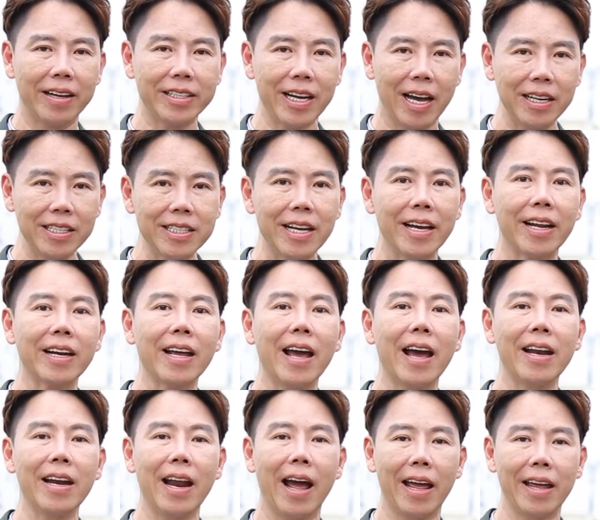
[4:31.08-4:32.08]
ชัดเจน
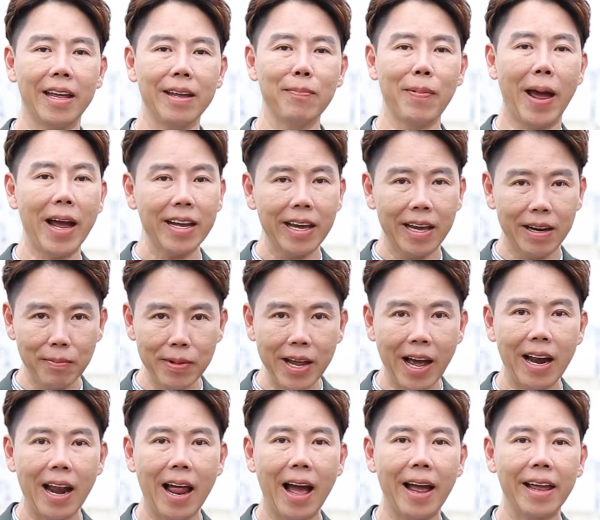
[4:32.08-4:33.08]
แค่ไหนแพ็กเกจมี
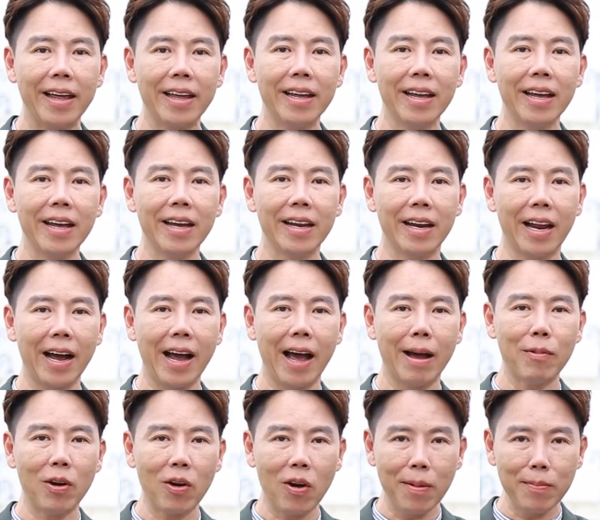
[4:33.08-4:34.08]
อะไรนะครั
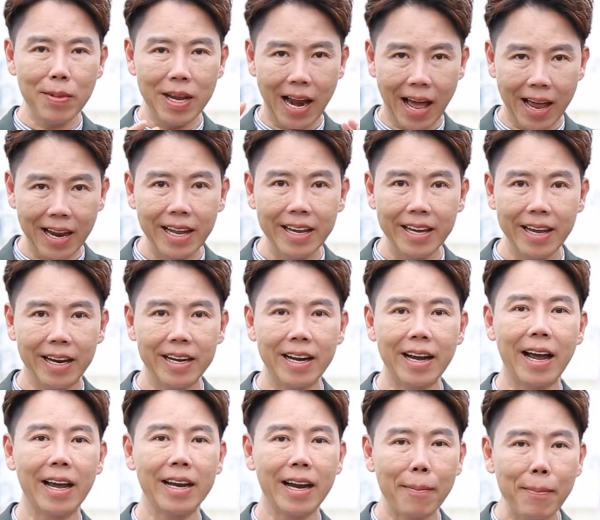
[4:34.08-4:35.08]
บแล้วก็มีรายละเอียดยั
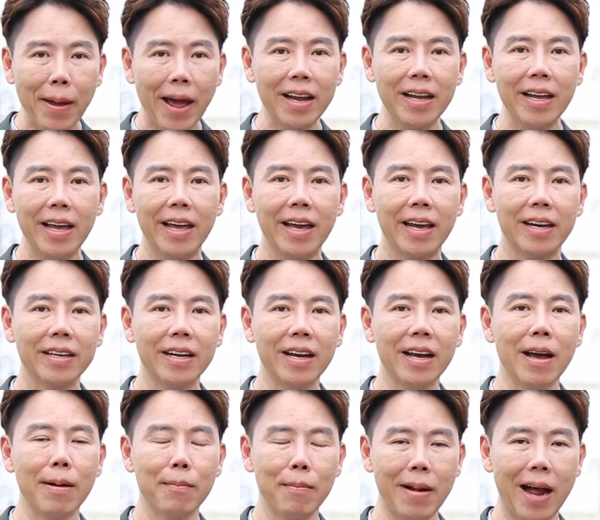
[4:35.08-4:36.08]
งไงในแพ็กเกจ
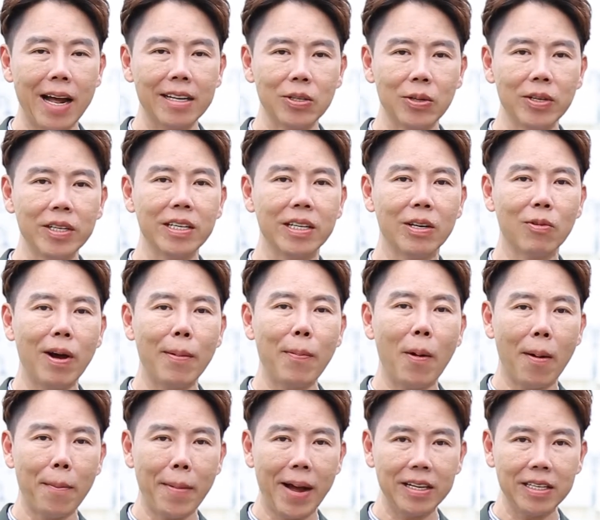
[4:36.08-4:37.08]
มาจนถึงว่าพ
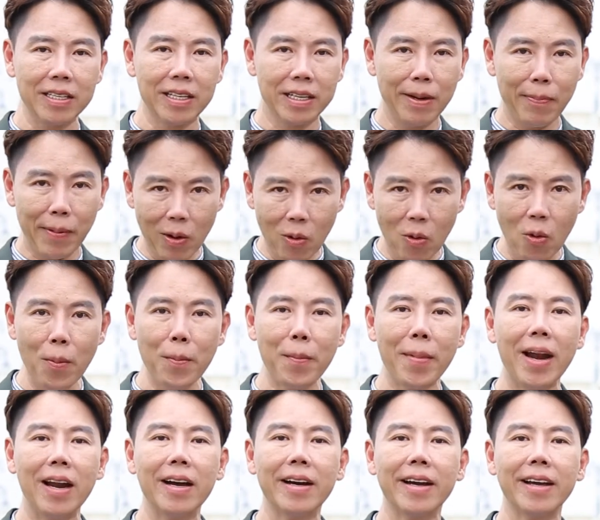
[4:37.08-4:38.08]
อมาถึงนี่ไปอุ้ม
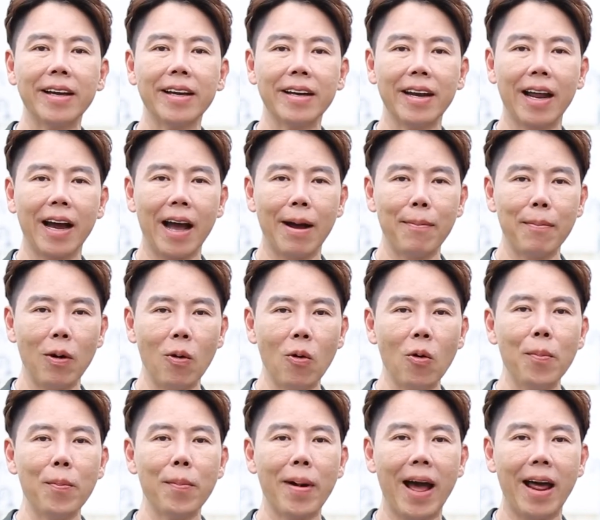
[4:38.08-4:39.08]
มาเลยนะครับ
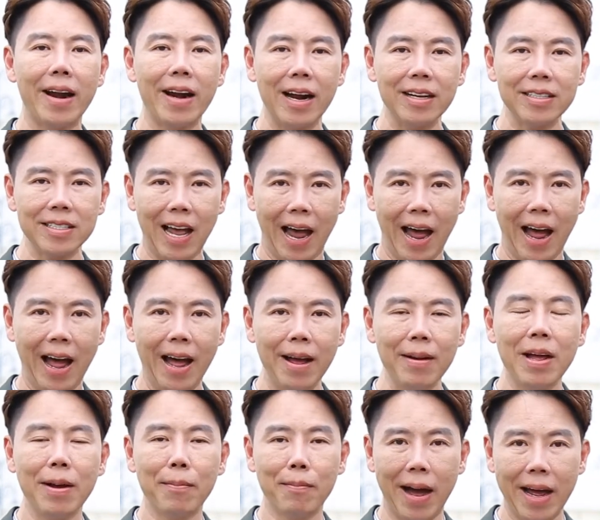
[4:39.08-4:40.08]
อุ้มมารักษา
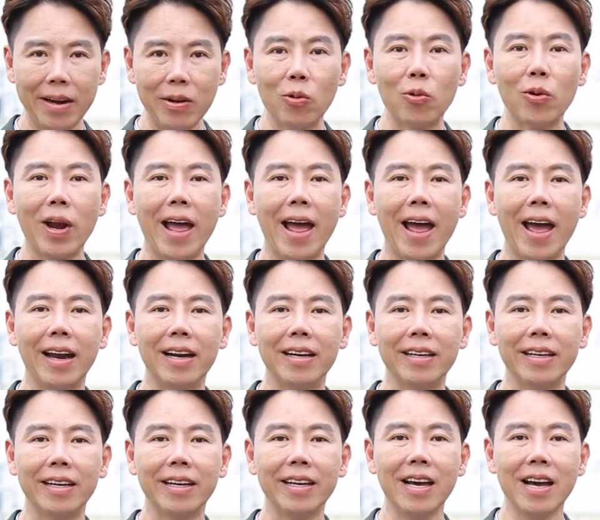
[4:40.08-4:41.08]
มาดูแลเล
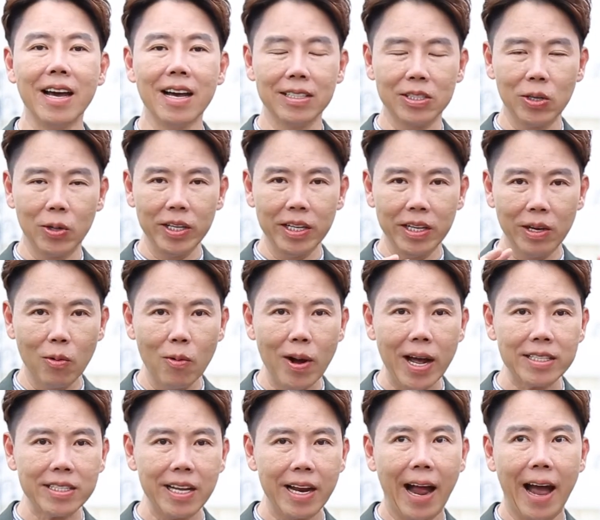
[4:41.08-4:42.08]
ย จนถึง
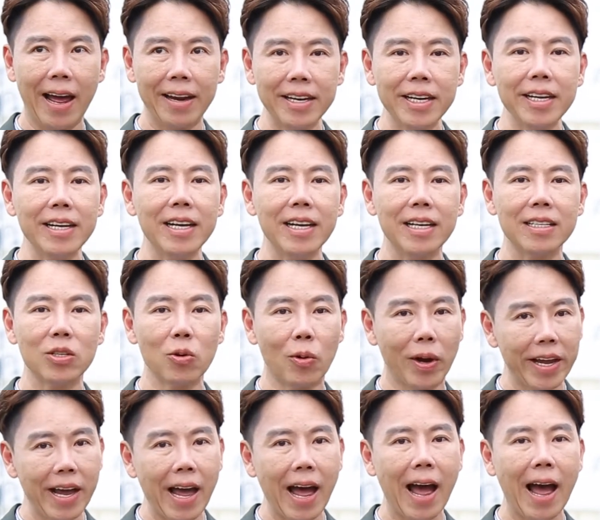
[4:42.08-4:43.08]
ว่าสถานที่ส
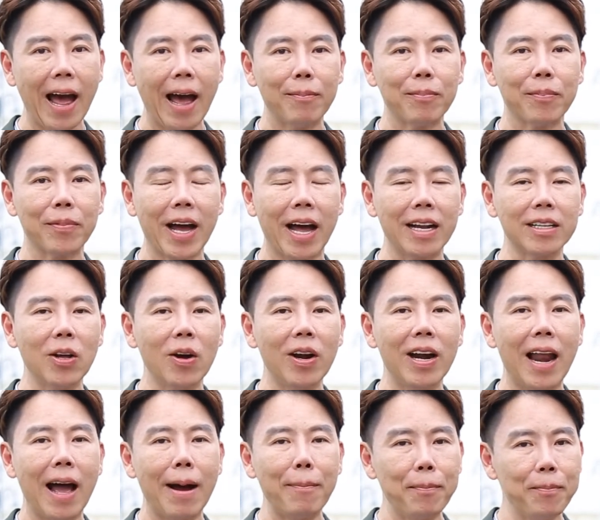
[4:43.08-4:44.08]
วยงามการต้อน
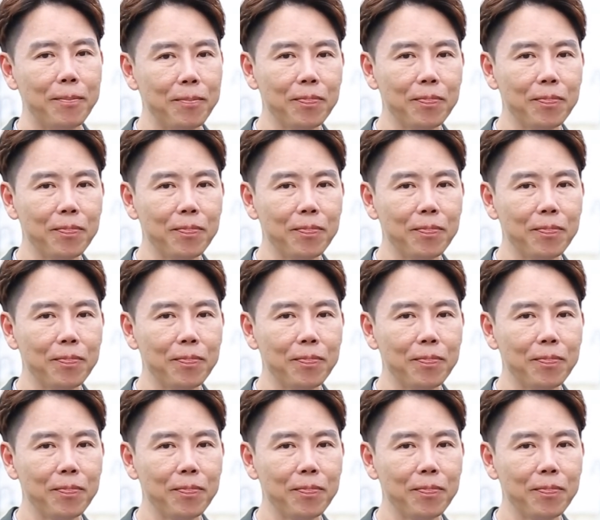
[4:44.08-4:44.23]
รับ